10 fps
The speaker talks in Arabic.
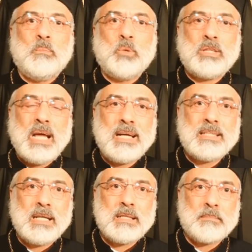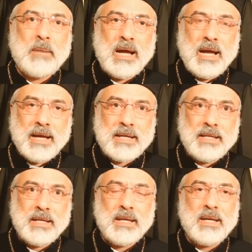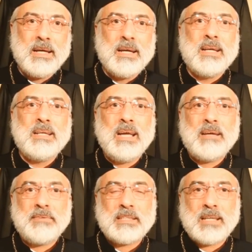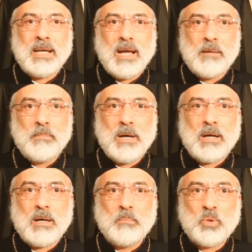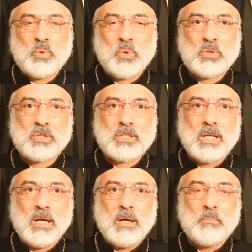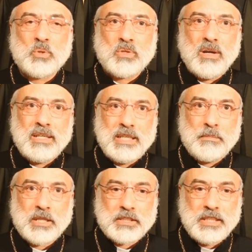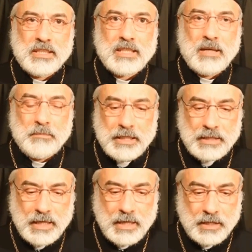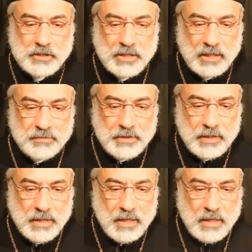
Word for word: متحدا مع أخي نيافة الأنبا بطرس مطران إبرشية المنيا الشرفي